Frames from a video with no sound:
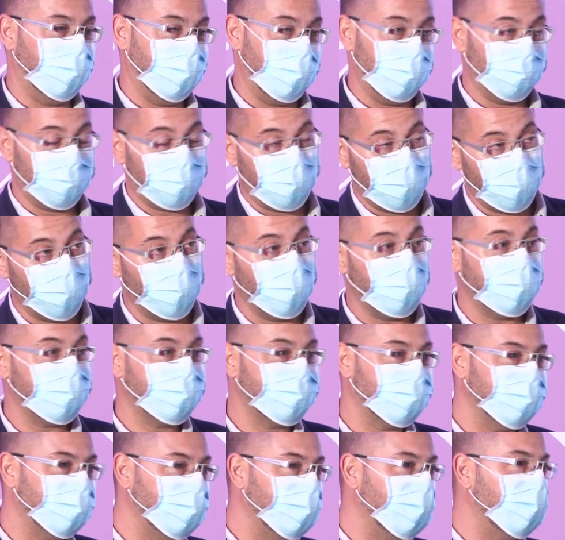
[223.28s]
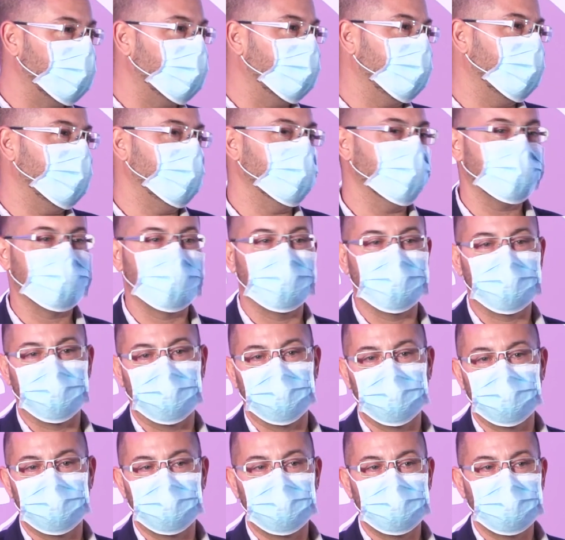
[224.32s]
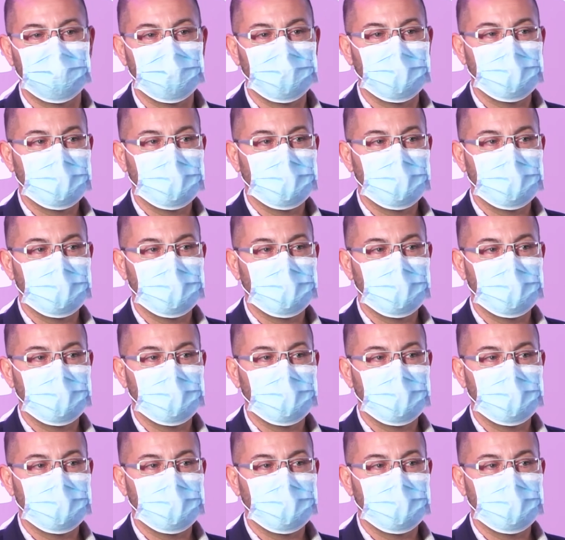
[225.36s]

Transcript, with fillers: a los héroes y heroínas que son